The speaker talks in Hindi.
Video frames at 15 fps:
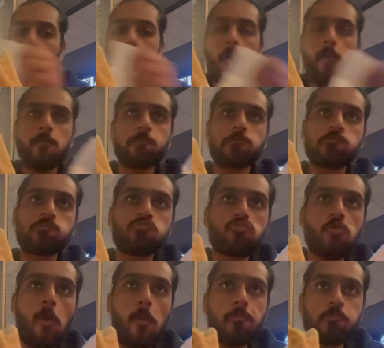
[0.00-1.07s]
ये जो अंदर
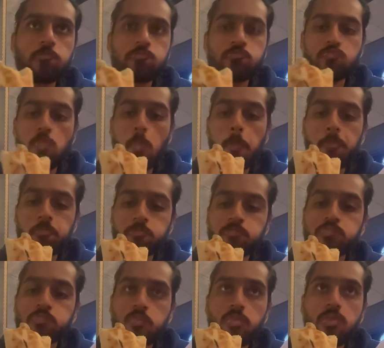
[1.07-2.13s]
बॉल्स डालते हैं ना ये
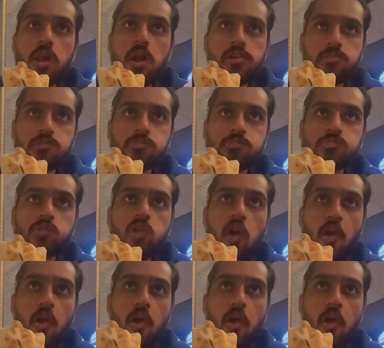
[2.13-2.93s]
दाल के